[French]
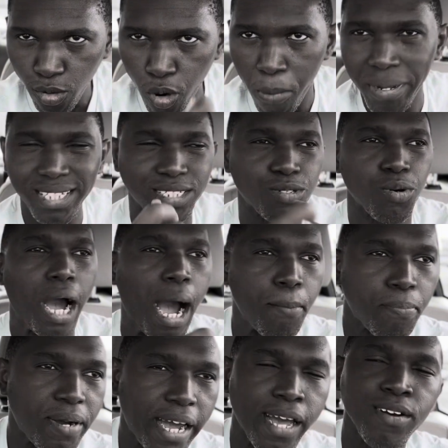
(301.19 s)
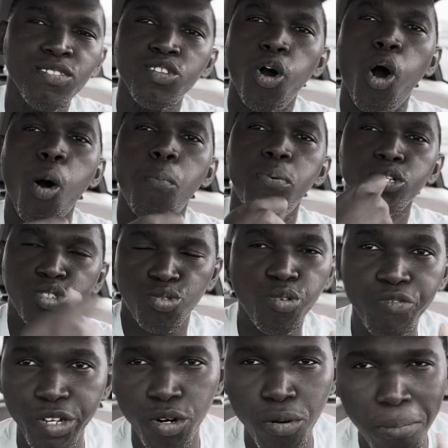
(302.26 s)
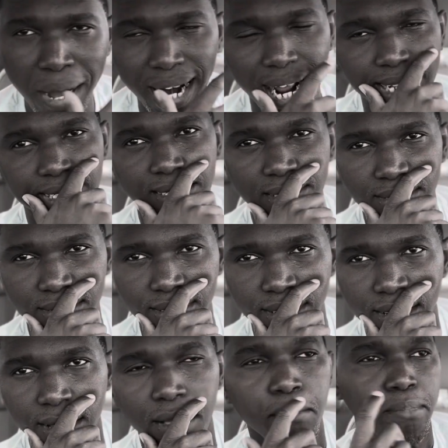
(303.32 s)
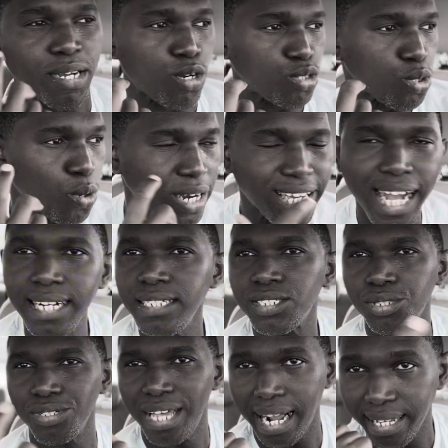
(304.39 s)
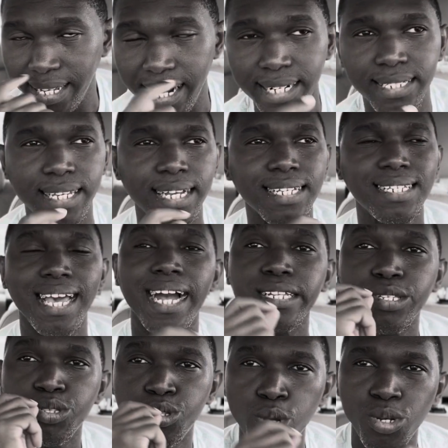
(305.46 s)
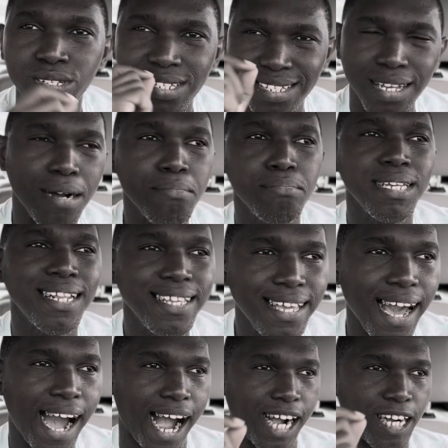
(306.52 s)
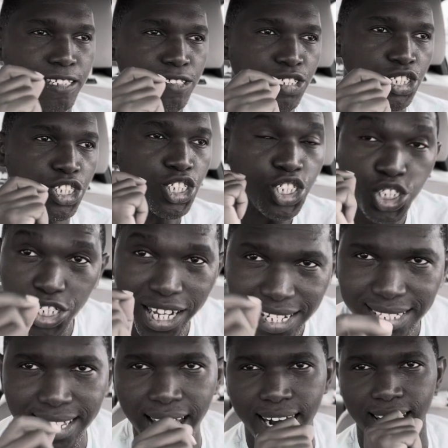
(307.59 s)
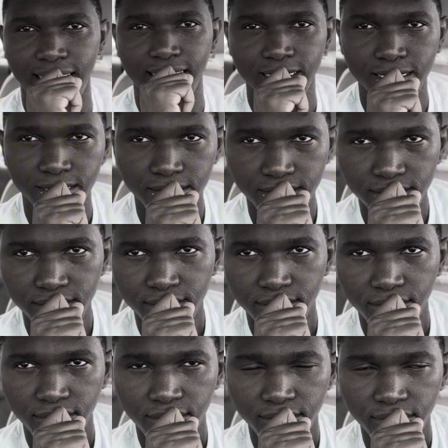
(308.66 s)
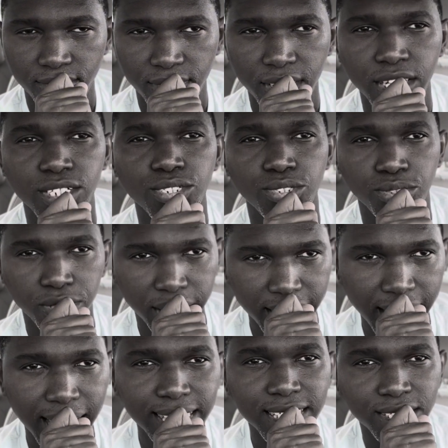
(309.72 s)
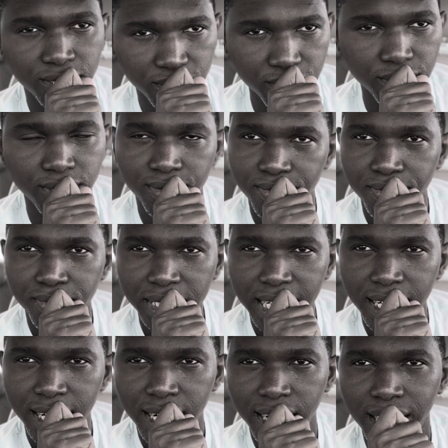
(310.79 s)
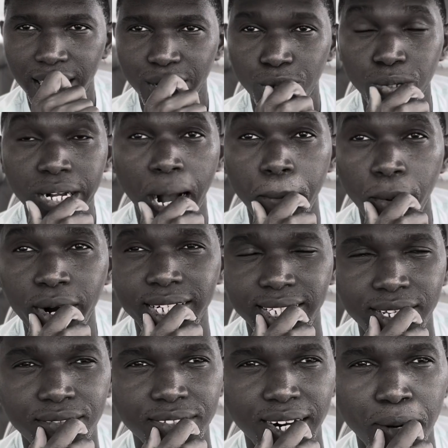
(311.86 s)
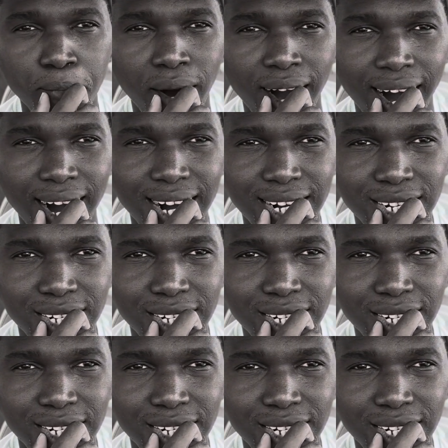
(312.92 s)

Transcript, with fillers: comment est-ce qu'après, on peut sauver le malade. Mais quand on réalise qu'il y a quelqu'un qui a 200 milliards chez elle, tu réalises que le Gabon était vraiment